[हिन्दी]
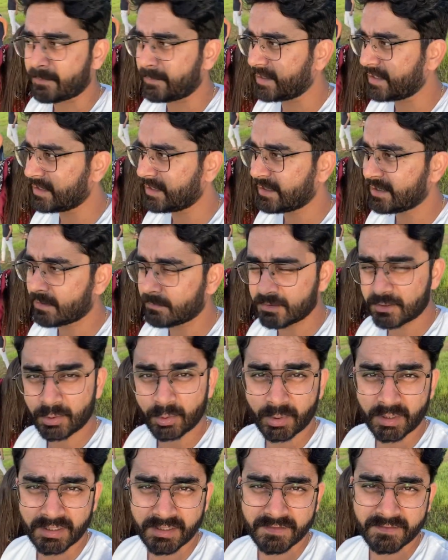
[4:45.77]
मेनली यहाँ पे
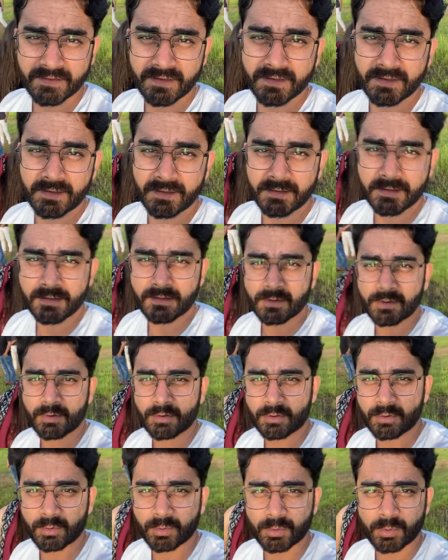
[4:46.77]
लोकली ज़्यादा है
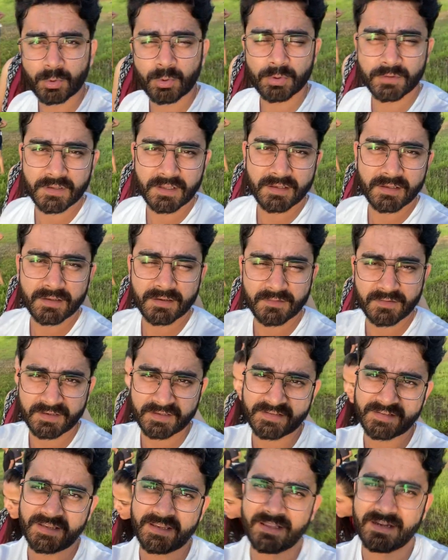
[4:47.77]
और उनको ज़्यादा
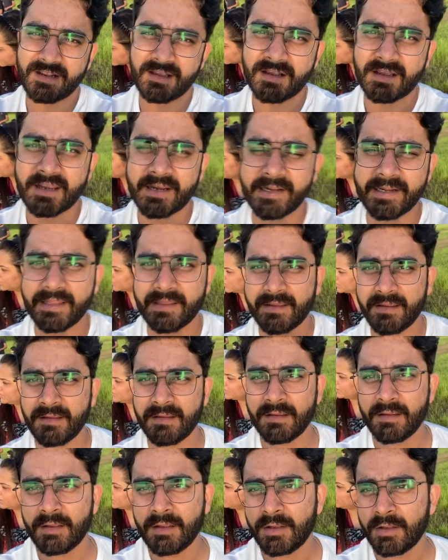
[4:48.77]
इस एरिया का आइडिया है
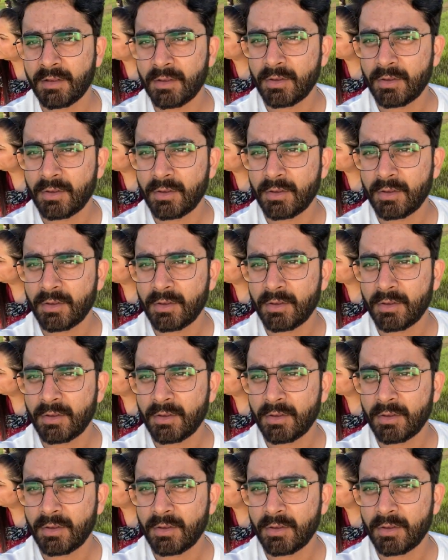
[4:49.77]
इसका